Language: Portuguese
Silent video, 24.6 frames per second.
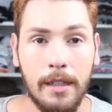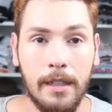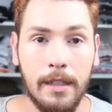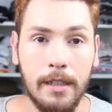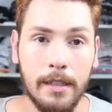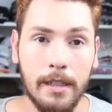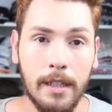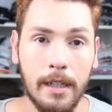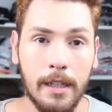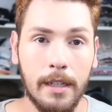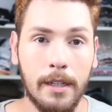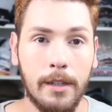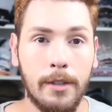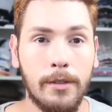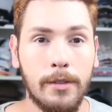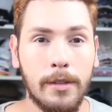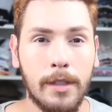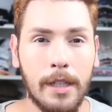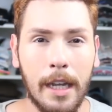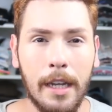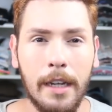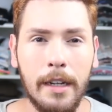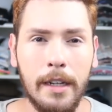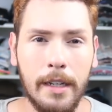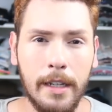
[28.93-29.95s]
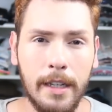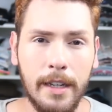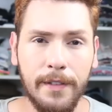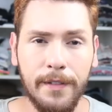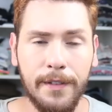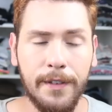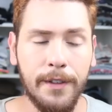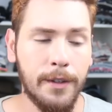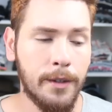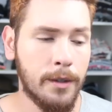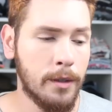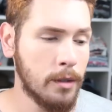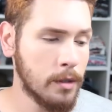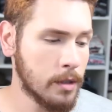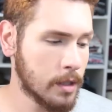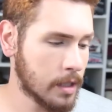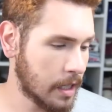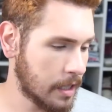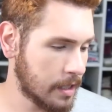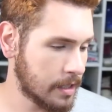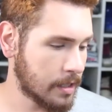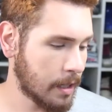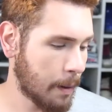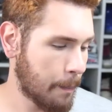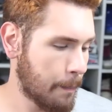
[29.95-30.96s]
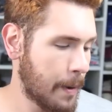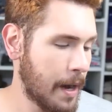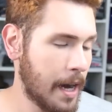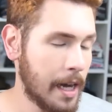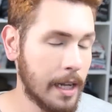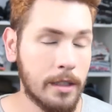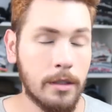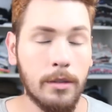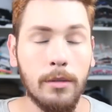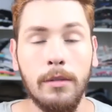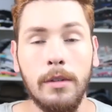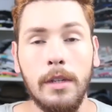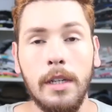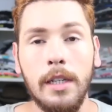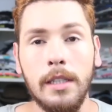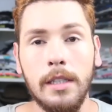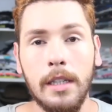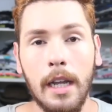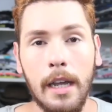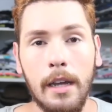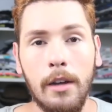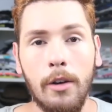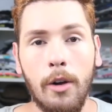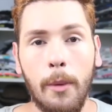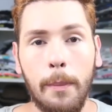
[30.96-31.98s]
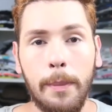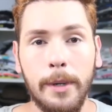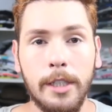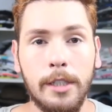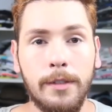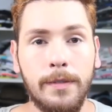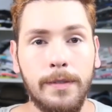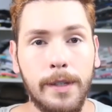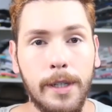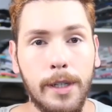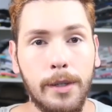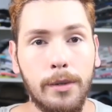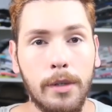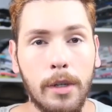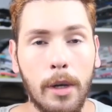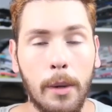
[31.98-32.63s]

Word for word: Então tem livro, tem sapato e tem roupa de frio,